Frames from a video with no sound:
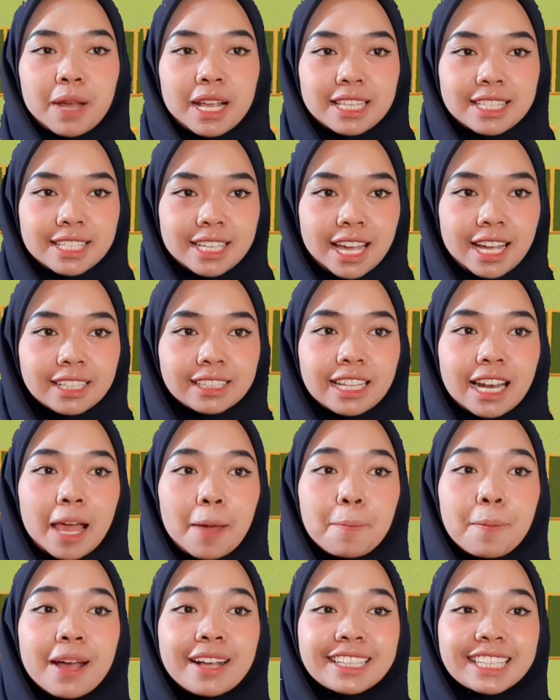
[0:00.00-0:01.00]
panjang
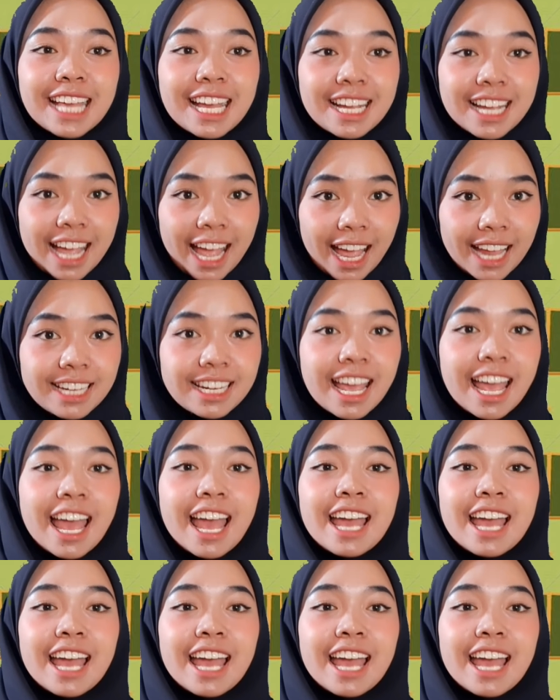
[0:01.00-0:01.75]
telapak tangan